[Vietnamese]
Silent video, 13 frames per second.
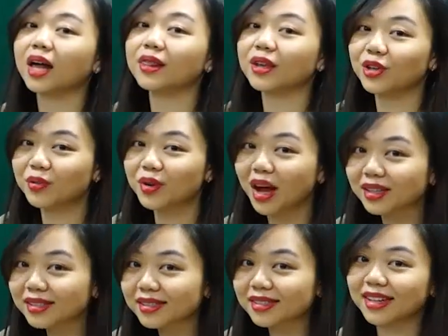the
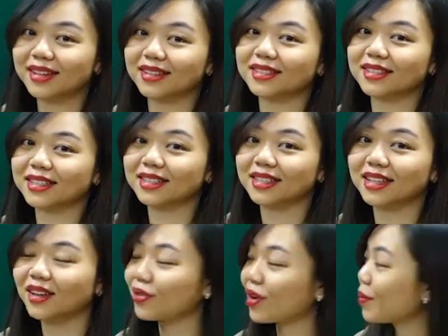United States,
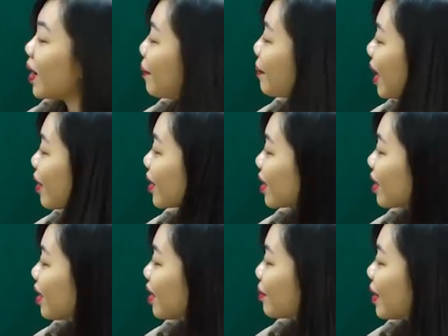from
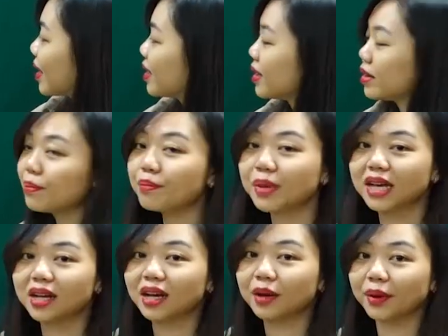America. Bạn ấy đến từ
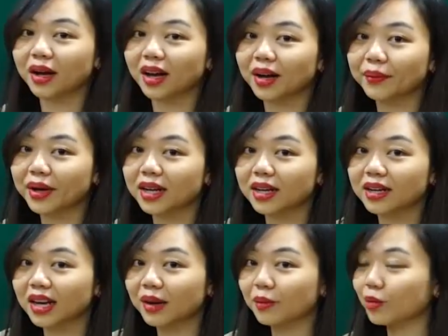Mỹ các em ạ. Bạn này
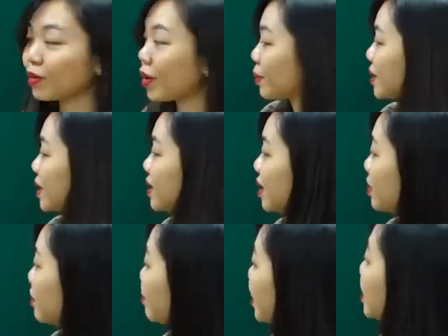là một học sinh đến
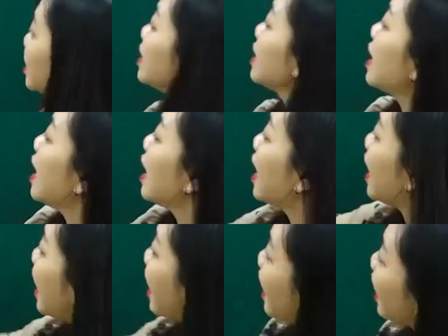từ Mỹ.
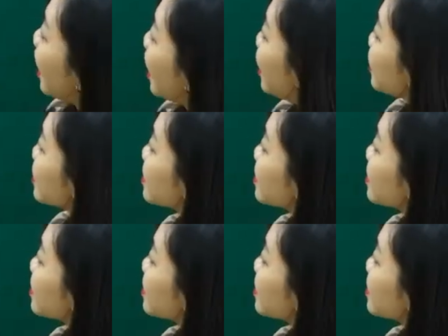And